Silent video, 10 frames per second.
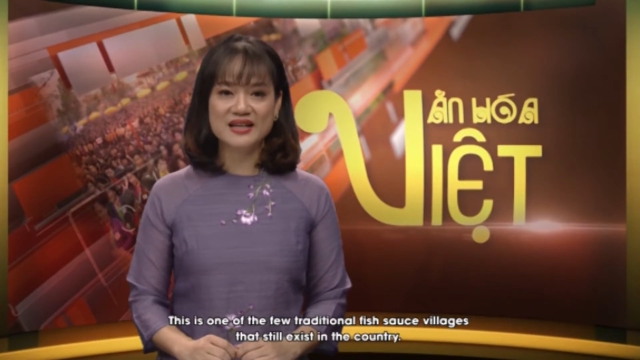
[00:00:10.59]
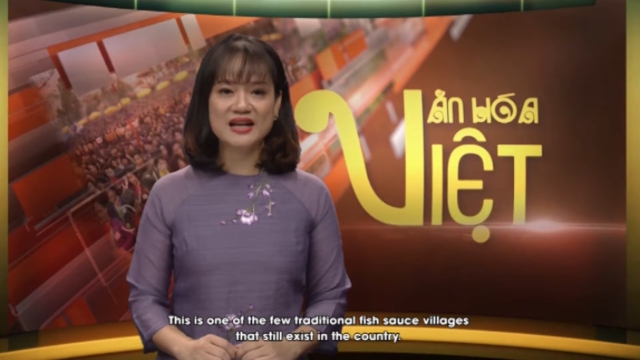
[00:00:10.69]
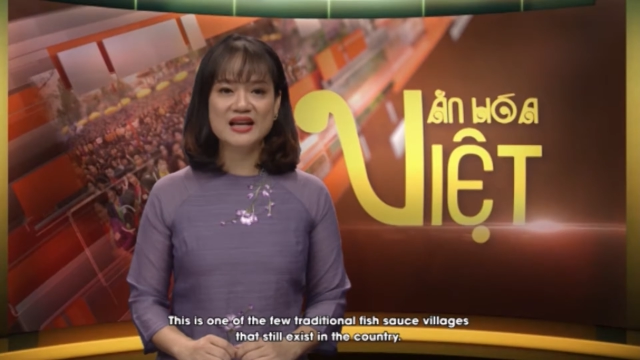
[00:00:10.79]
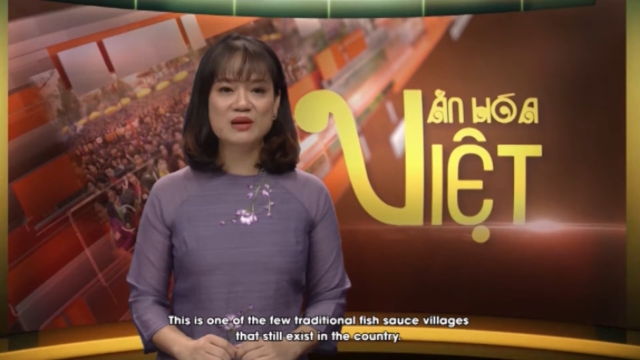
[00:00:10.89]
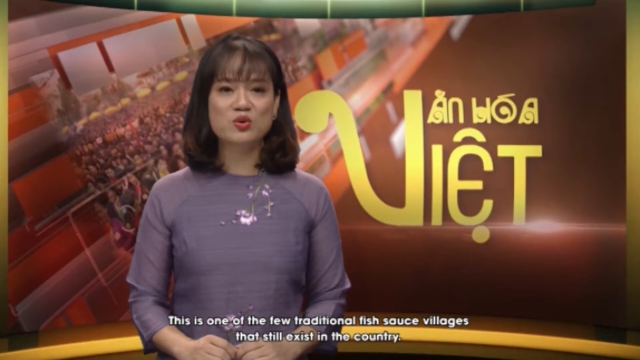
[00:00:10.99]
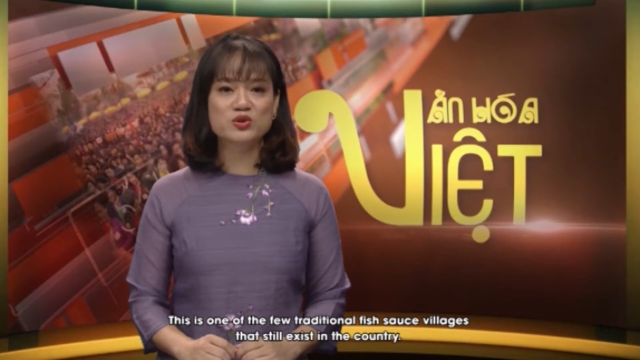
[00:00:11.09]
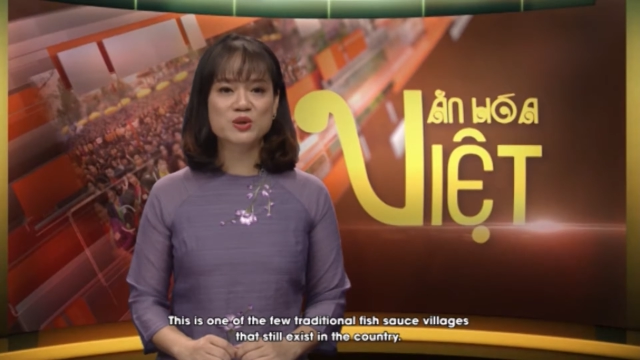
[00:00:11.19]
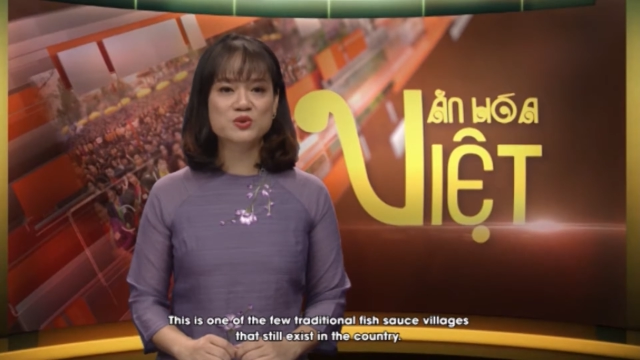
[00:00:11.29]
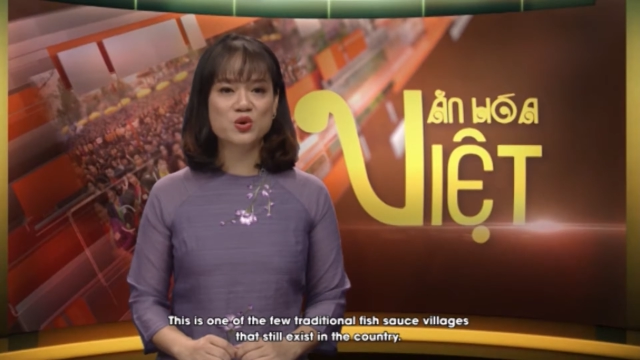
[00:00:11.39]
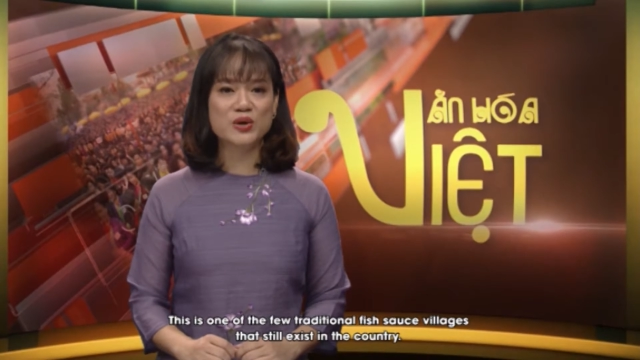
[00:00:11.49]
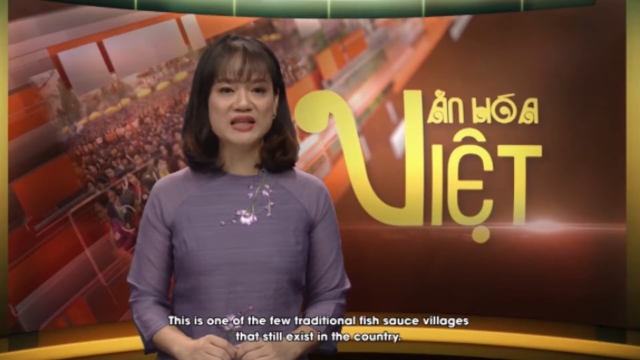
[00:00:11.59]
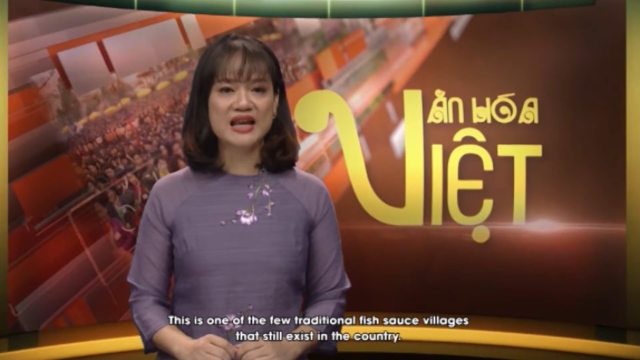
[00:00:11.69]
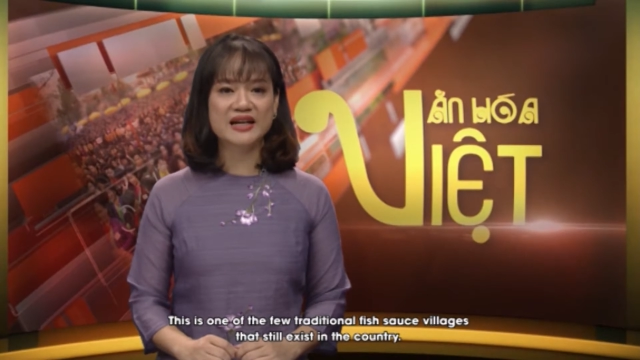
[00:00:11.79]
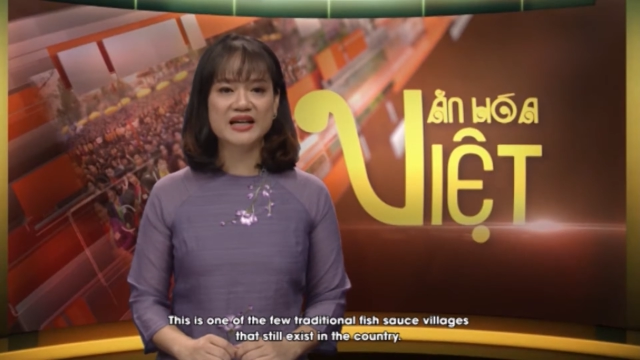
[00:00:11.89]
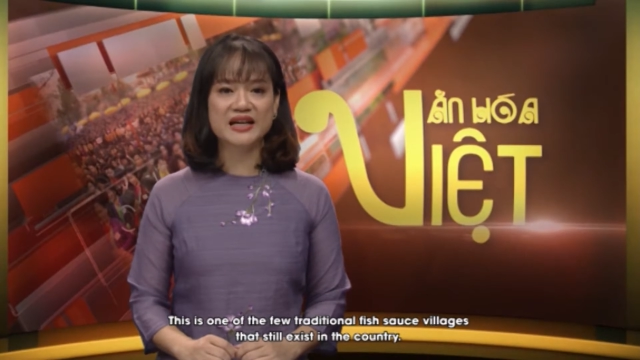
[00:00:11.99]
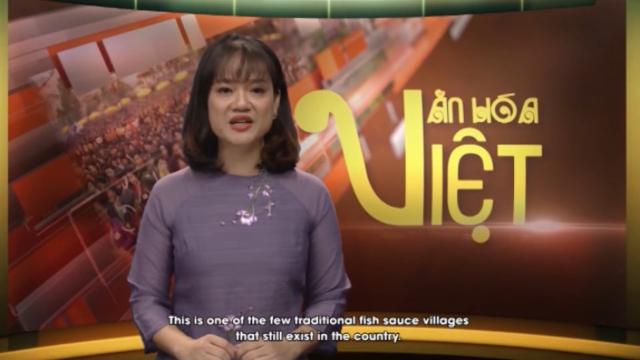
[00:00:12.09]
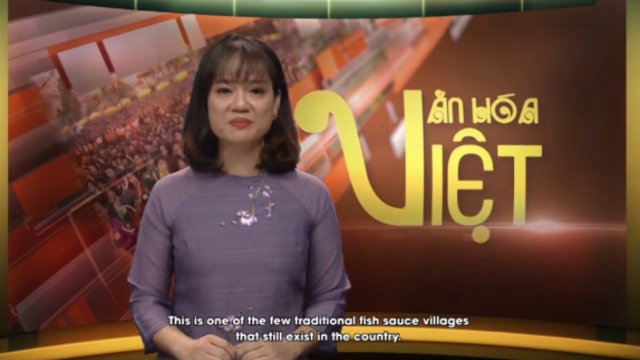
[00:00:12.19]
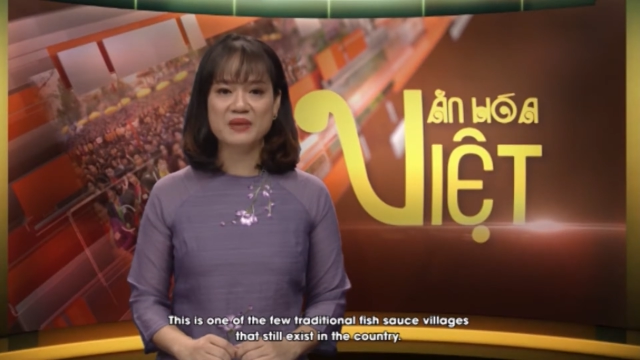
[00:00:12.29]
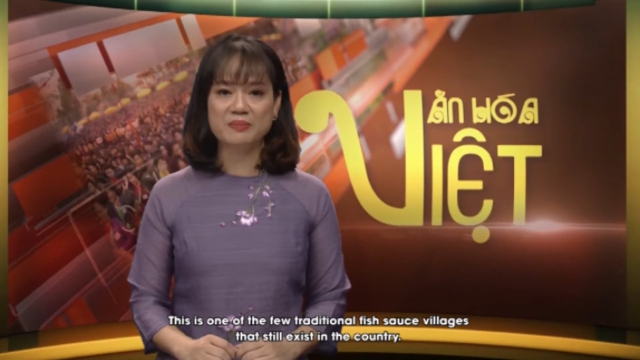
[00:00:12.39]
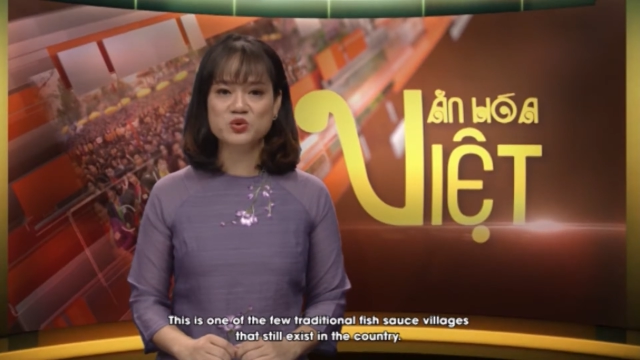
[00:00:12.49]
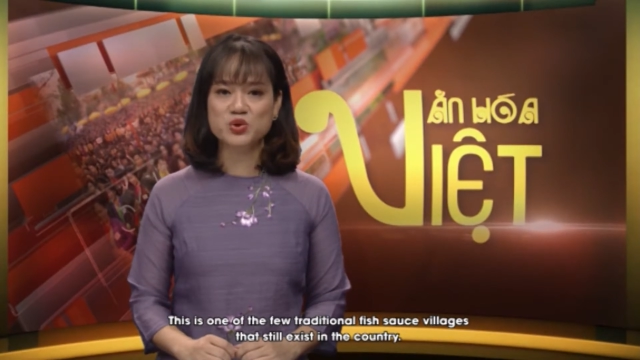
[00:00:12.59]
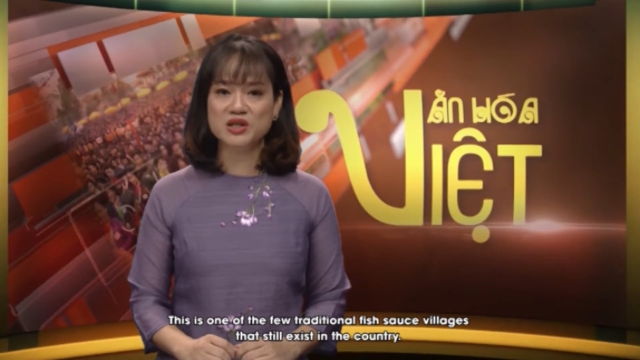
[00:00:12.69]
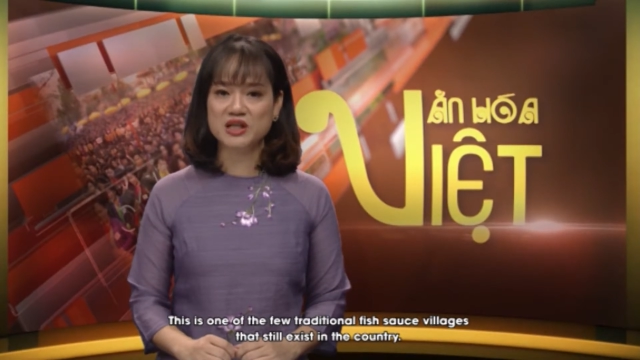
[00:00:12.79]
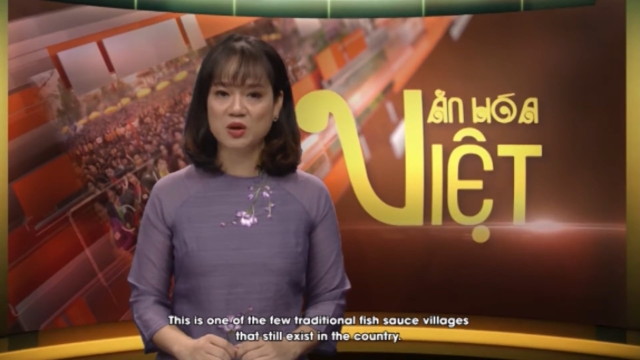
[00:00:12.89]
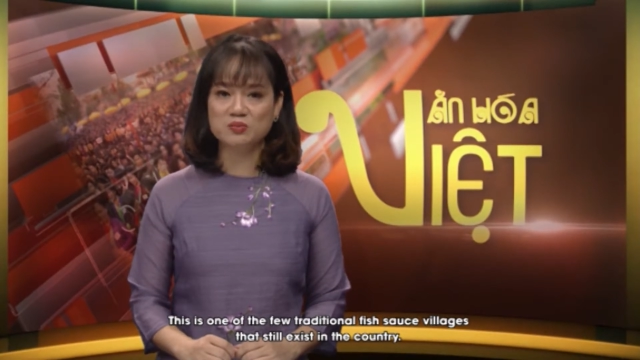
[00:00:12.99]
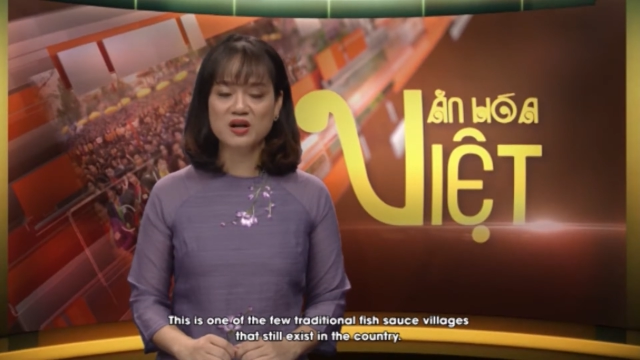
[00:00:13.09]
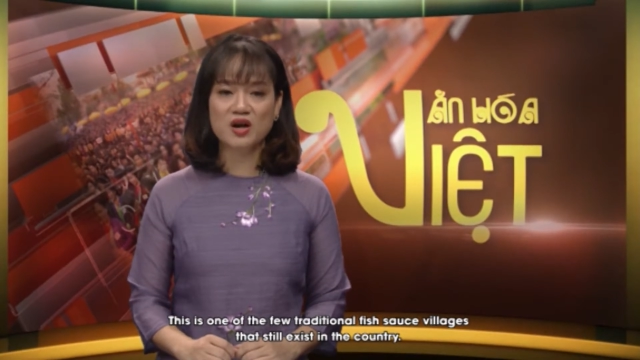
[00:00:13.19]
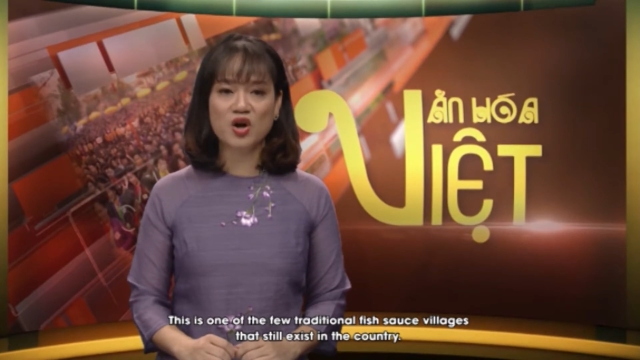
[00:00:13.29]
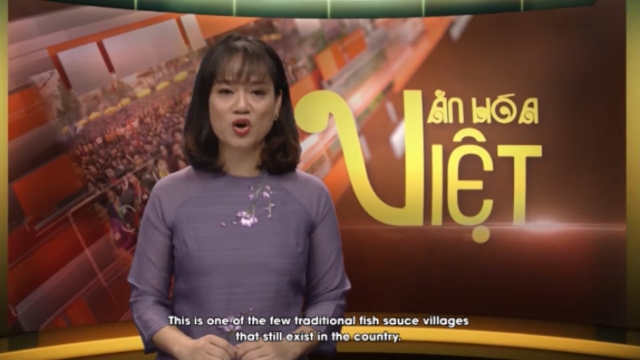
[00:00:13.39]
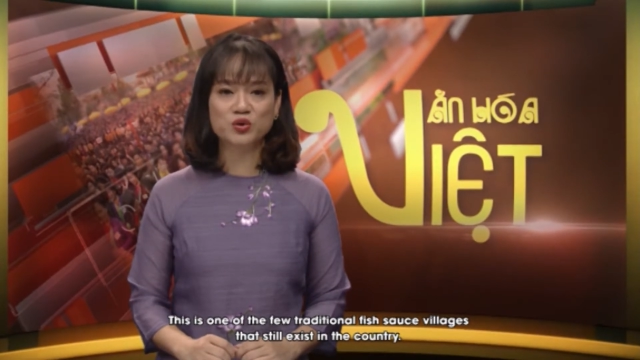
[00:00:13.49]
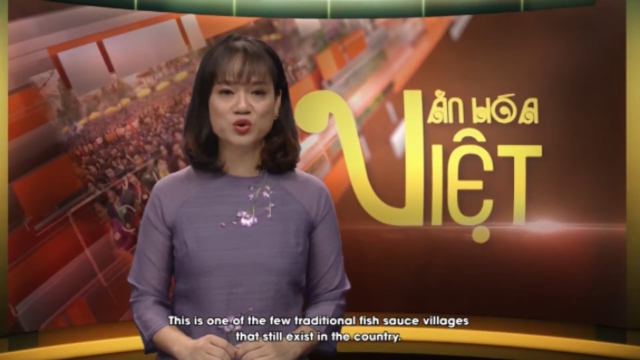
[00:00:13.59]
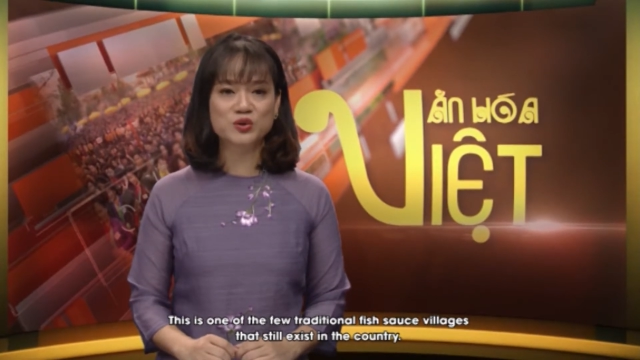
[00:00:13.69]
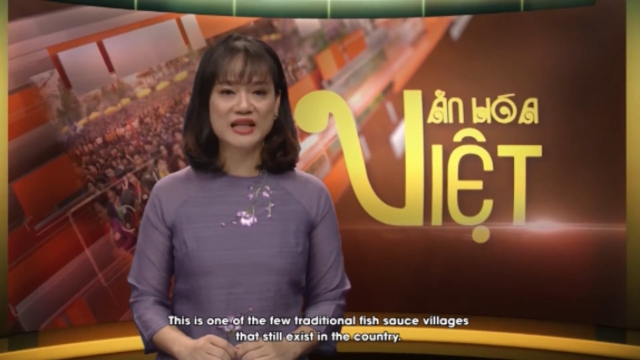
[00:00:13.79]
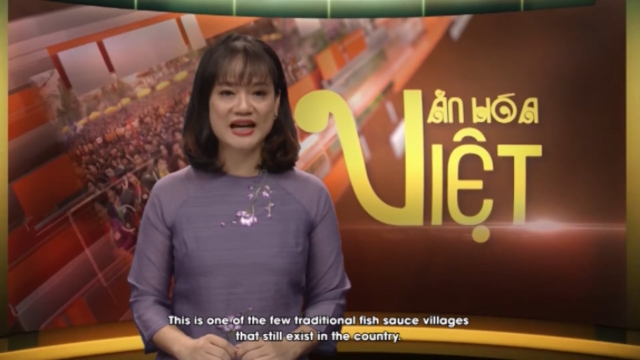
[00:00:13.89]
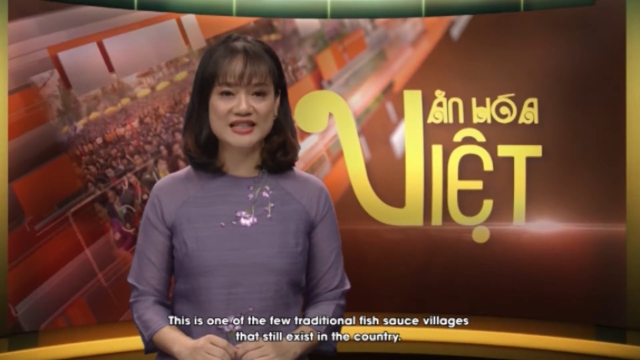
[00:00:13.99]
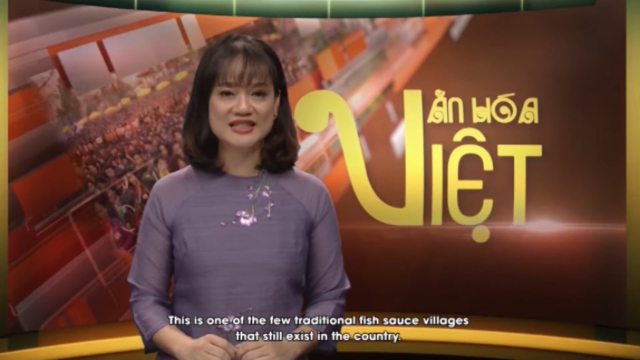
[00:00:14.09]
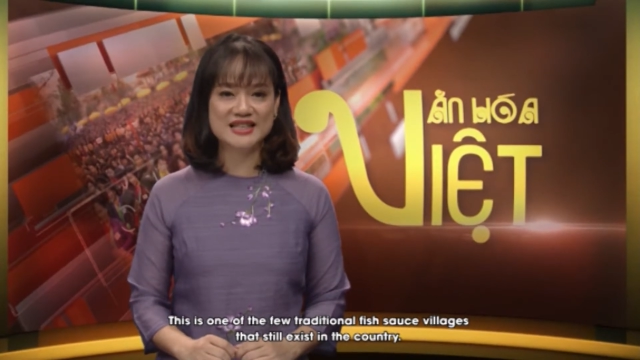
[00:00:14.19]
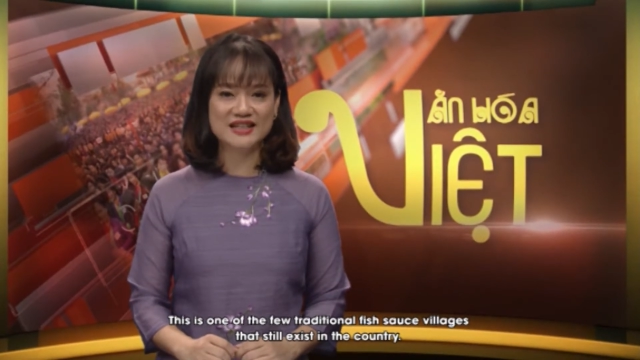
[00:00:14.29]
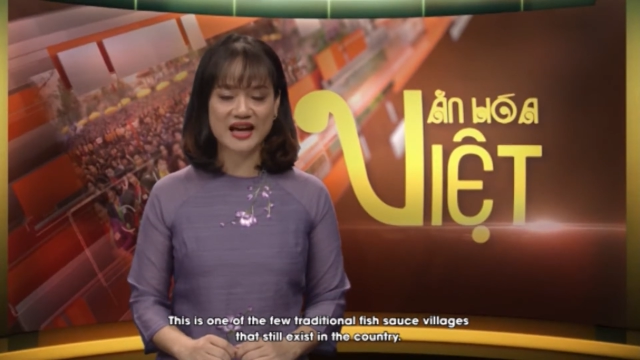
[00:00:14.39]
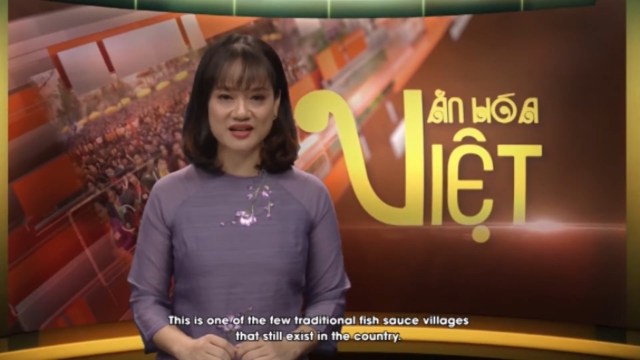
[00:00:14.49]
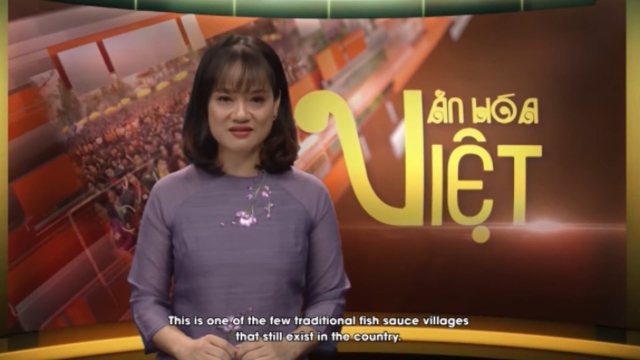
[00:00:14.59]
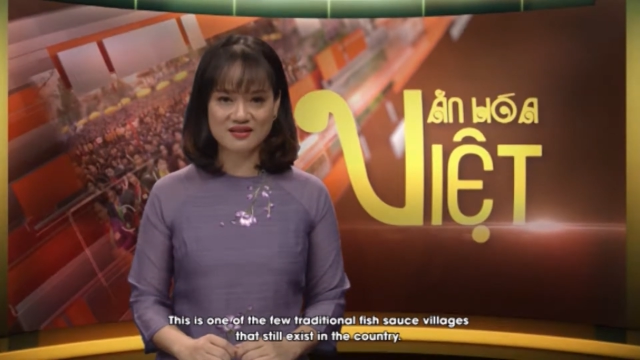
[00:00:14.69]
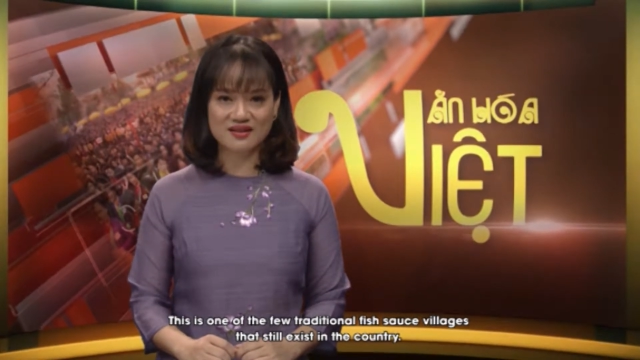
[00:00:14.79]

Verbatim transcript: Đây là một trong số ít làng nghề nước mắm truyền thống còn tồn tại trên cả nước.